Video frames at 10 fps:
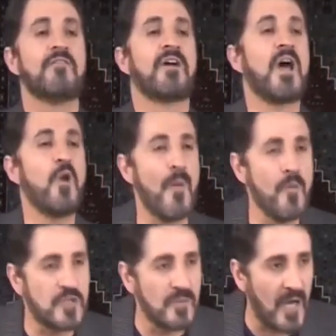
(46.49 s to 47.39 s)
فقال له
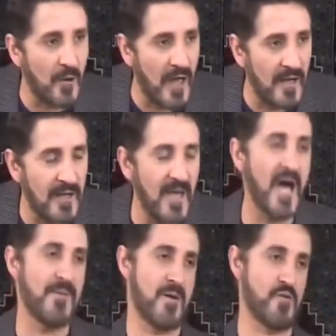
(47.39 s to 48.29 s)
أبو مسلم الخولاني
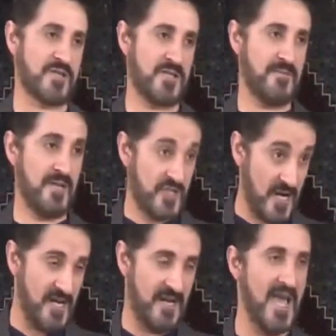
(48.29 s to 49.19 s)
يا أبا مسلم
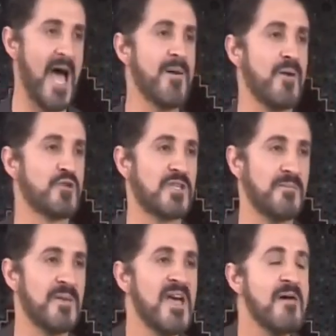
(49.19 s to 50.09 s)
للجليل يا أبا
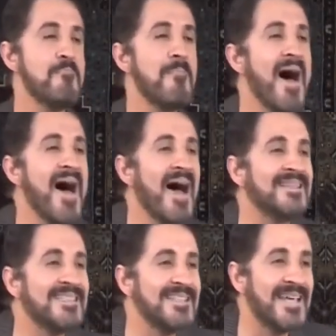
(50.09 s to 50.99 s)
مسلم ما
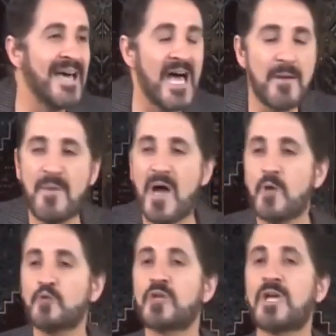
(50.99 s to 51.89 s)
أدنى ما
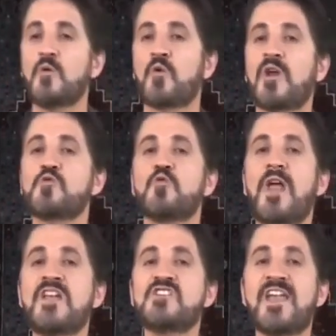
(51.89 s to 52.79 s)
يدخل
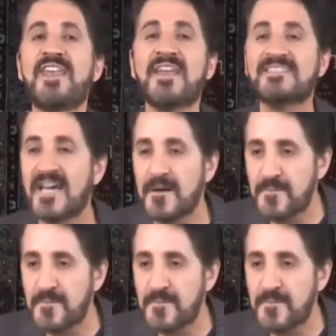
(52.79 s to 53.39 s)
الرجل الجنة